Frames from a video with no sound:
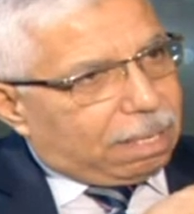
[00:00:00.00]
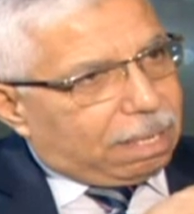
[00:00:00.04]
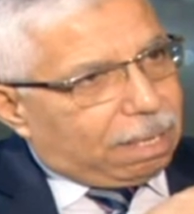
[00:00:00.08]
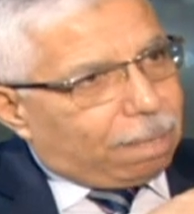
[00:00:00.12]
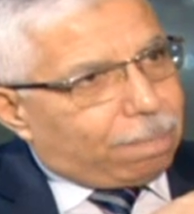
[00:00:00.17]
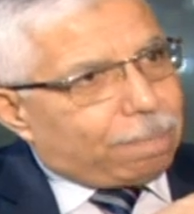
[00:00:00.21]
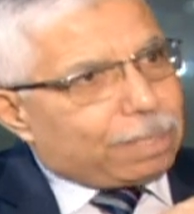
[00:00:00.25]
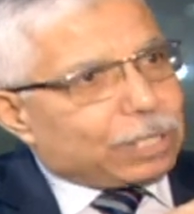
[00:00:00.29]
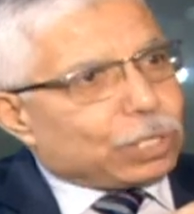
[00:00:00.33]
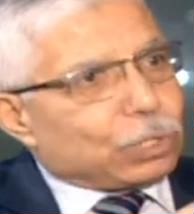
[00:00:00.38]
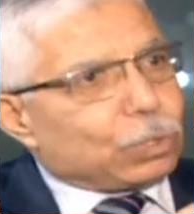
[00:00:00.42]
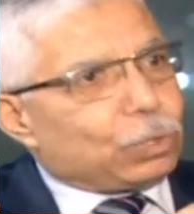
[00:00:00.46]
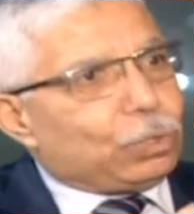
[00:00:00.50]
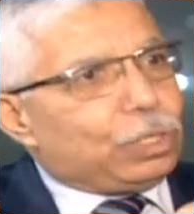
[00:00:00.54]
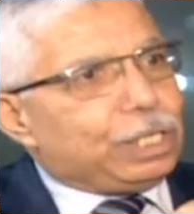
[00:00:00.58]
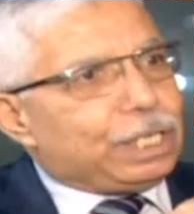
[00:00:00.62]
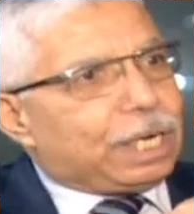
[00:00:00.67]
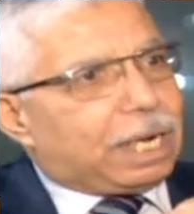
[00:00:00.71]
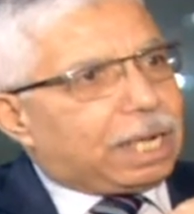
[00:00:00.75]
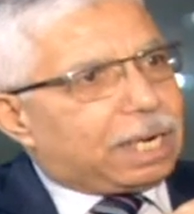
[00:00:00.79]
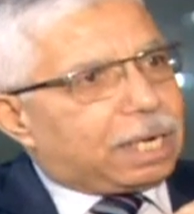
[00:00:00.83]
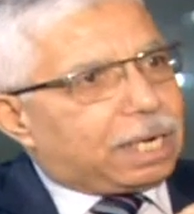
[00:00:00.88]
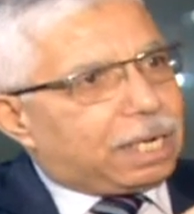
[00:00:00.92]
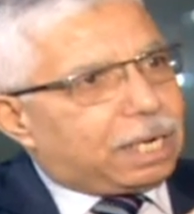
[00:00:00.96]
المسؤولين
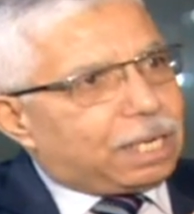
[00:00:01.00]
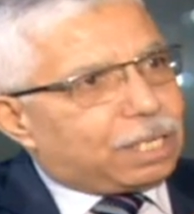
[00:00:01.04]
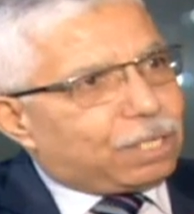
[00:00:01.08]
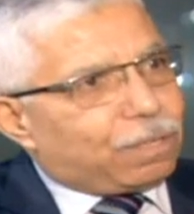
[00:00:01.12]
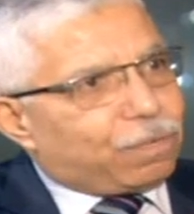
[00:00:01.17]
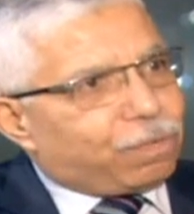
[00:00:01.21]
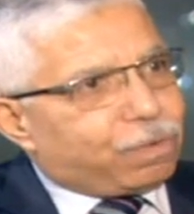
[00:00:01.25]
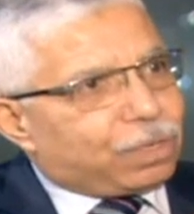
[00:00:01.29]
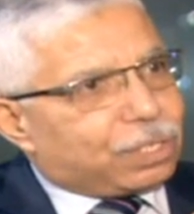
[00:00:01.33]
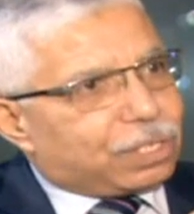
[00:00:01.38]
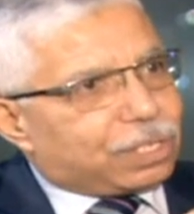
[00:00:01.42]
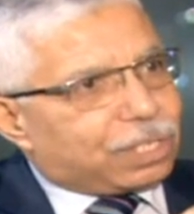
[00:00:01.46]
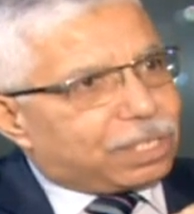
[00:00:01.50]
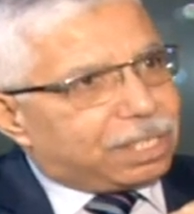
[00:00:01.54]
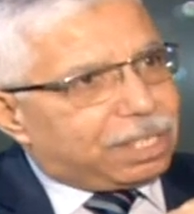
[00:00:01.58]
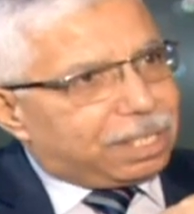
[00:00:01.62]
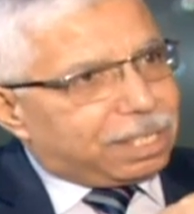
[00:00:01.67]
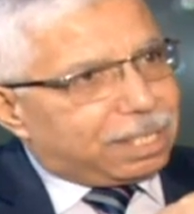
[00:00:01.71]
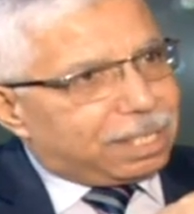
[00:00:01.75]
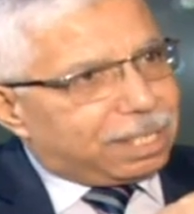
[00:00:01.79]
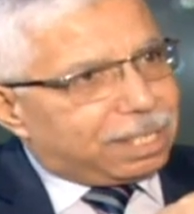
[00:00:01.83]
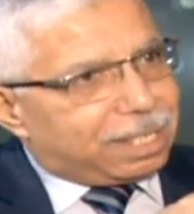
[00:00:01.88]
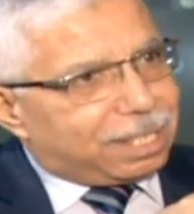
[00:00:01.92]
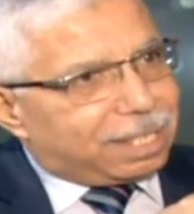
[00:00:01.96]
عن ارض
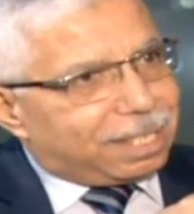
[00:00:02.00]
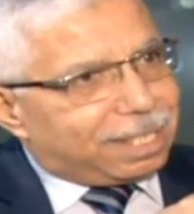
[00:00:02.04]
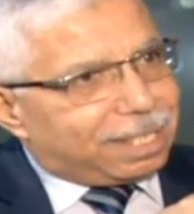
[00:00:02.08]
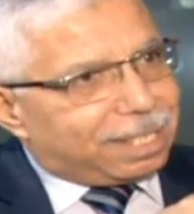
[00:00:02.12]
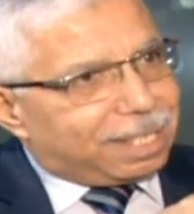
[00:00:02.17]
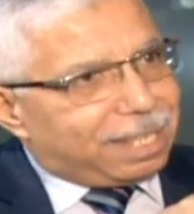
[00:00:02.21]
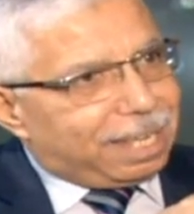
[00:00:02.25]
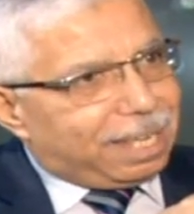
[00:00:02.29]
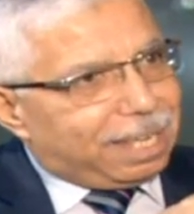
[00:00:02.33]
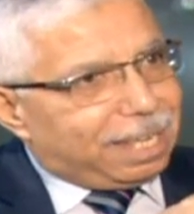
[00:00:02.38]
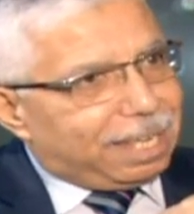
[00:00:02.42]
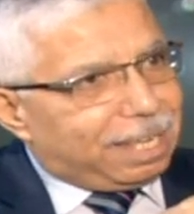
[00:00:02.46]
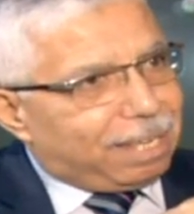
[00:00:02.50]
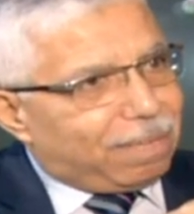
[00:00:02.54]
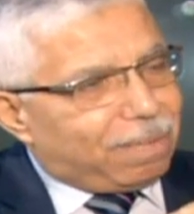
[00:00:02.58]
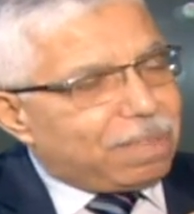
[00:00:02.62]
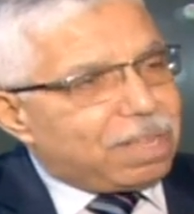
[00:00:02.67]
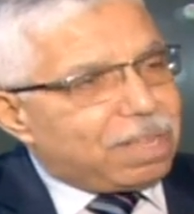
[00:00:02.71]
فلسطين ها